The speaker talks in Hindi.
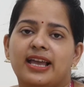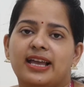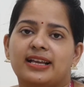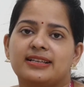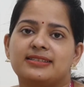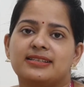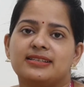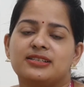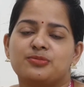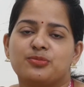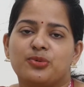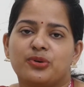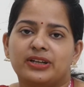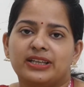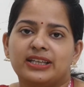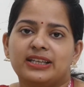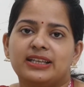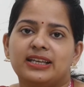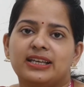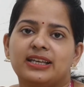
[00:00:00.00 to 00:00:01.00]
एक्सेस
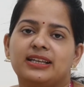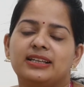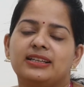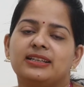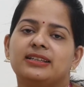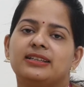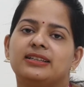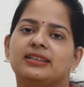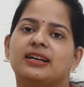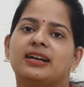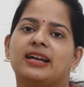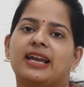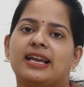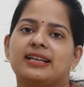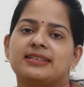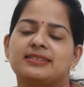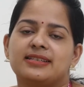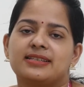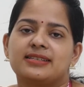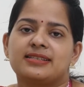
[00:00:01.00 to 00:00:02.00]
बॉडी गेन या
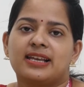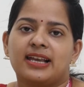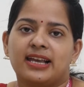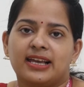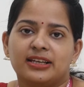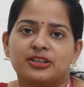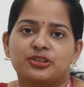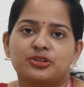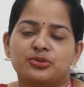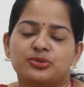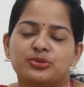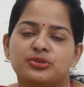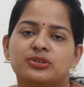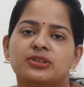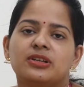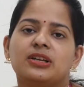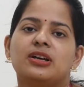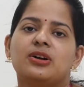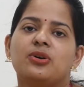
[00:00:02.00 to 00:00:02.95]
एक्सेस हेयर ग्रोथ